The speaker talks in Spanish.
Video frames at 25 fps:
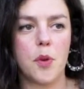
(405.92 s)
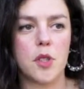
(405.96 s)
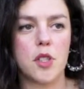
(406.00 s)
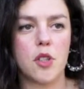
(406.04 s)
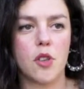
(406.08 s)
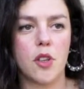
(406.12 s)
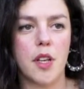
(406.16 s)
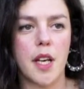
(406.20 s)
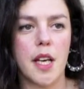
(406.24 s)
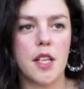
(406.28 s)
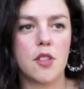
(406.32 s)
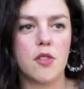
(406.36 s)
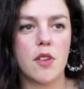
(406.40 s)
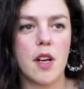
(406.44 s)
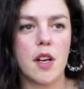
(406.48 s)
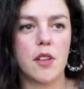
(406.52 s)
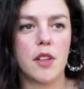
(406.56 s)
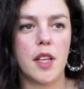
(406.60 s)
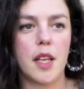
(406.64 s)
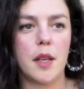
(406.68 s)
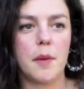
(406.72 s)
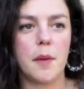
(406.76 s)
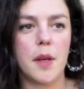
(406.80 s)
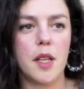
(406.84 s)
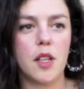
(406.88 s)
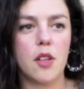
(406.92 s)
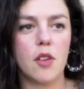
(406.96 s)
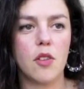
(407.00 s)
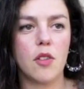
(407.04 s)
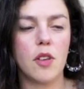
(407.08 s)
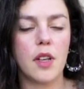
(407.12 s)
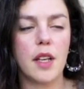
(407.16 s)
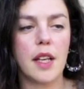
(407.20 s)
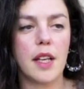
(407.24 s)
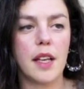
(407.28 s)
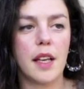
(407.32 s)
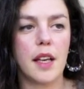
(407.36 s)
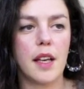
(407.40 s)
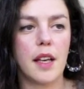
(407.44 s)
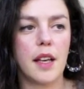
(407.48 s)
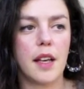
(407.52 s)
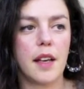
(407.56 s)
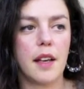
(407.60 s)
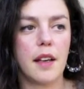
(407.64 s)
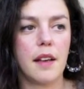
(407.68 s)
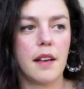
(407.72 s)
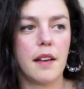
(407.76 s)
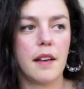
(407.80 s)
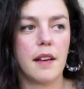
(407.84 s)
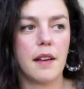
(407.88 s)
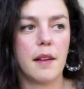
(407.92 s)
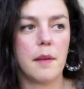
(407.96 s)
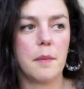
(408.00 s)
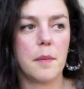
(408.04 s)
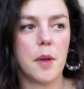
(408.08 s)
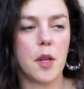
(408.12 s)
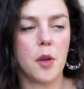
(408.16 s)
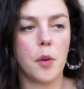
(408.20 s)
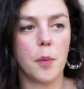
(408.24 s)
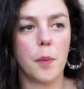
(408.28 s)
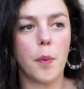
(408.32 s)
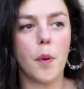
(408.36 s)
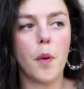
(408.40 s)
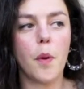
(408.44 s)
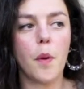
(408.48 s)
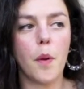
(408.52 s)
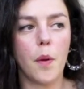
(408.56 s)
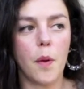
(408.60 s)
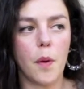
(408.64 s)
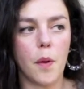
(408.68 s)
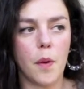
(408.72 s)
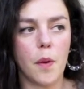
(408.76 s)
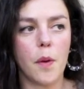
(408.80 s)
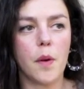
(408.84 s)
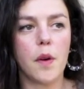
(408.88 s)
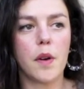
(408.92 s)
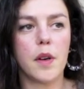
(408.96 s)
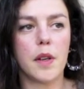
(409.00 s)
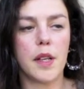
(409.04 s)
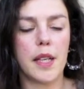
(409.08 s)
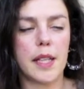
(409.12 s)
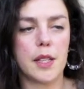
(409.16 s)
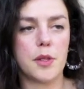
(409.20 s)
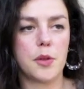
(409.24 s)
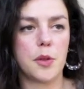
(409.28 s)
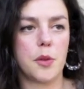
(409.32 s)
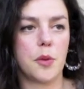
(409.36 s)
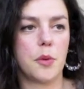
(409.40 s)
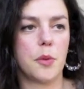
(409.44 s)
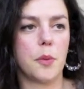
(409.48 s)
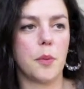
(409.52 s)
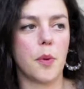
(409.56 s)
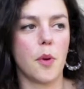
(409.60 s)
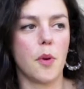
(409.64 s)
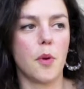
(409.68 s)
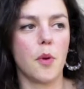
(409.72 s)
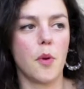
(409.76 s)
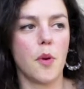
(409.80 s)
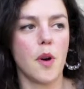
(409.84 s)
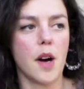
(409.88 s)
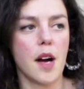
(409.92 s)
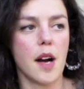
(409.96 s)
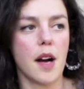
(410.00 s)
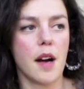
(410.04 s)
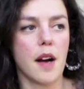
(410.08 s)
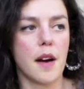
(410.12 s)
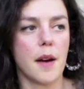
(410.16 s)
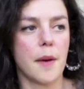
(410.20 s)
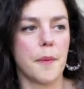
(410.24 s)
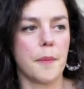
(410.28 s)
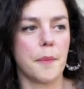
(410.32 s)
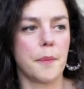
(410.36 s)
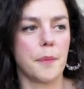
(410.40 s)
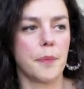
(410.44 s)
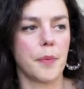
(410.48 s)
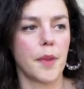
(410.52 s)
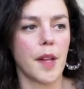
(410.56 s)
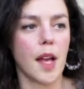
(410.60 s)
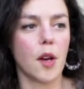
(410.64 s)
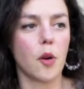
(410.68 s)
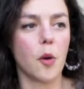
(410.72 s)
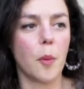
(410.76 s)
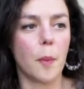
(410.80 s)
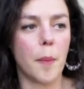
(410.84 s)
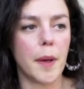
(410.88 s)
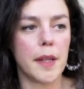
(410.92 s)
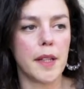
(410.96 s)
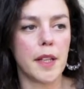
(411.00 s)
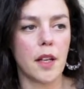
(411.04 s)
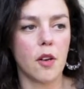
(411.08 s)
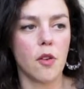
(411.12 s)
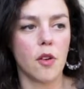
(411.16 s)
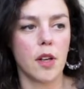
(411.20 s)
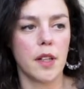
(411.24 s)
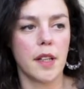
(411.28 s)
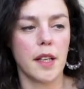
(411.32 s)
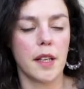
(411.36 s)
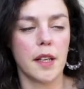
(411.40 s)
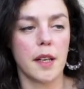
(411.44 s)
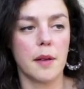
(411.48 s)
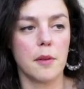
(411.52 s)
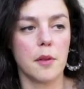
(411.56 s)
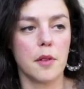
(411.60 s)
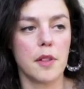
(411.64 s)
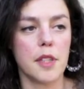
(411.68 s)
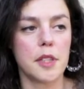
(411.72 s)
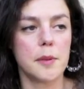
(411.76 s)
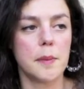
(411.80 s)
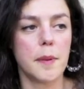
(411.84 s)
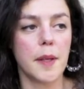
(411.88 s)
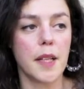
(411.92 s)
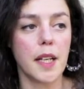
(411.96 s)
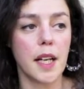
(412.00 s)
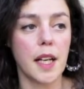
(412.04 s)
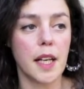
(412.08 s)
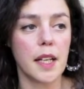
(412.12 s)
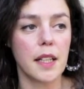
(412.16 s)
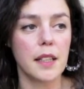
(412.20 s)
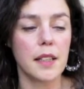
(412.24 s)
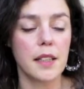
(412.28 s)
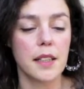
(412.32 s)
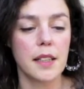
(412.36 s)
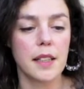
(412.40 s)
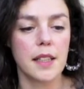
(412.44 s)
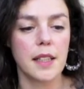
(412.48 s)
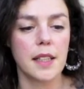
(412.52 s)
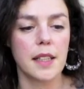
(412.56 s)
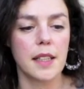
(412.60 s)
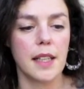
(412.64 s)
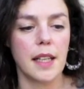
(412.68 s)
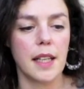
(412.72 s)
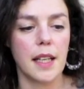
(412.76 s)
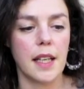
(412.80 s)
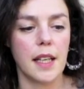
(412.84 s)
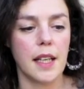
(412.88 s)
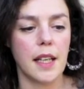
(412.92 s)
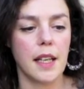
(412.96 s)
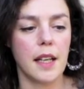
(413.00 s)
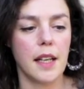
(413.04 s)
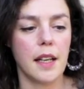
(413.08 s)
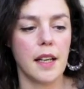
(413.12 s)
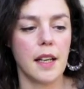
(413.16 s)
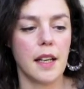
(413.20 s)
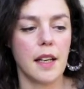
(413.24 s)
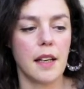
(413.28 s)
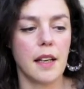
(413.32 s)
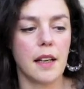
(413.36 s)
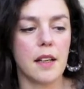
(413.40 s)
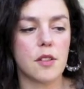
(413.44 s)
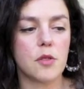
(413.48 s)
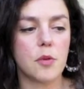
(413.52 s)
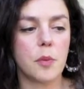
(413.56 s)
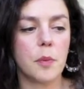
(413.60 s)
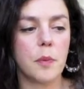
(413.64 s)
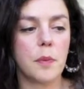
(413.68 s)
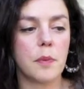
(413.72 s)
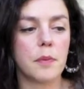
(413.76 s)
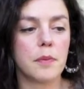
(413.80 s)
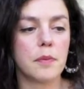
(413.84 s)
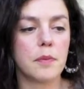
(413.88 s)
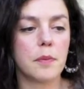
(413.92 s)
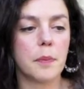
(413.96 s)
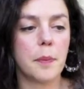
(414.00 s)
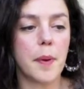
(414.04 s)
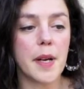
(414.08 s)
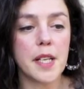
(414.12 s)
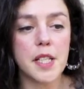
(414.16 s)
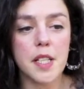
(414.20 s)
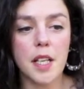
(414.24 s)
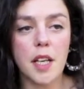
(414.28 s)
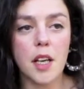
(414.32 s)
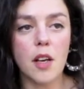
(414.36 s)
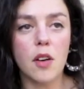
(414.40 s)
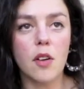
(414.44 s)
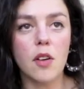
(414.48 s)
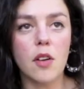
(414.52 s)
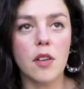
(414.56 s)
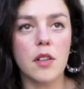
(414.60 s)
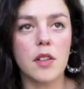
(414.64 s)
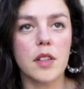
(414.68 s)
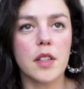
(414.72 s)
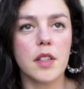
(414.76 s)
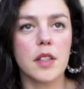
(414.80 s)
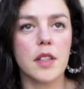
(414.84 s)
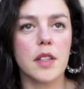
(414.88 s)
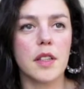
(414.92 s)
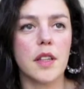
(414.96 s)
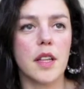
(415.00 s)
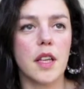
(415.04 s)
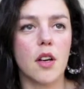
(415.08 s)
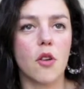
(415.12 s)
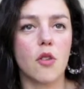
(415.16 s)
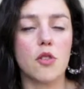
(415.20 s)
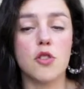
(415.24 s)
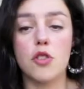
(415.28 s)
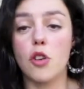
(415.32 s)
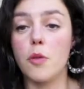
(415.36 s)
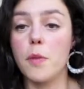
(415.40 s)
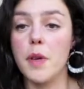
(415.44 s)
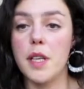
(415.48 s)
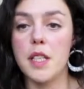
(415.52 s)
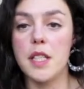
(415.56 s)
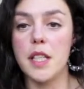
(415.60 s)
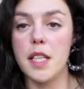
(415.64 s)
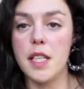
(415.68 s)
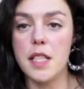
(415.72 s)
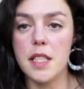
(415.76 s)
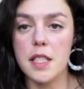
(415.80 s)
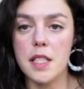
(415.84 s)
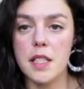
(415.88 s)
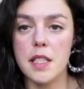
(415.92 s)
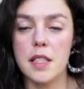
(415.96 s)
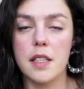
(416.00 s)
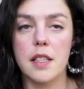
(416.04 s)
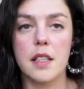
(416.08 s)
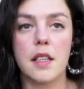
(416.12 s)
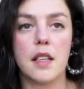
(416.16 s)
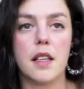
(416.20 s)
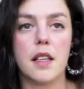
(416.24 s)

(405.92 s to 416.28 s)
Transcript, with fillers: pues lo que he hecho en Arte Divino eh, viene un poco eso, un poco a, completar lo que te acabo de explicar. Eh, es un paseo eh, de ocho meses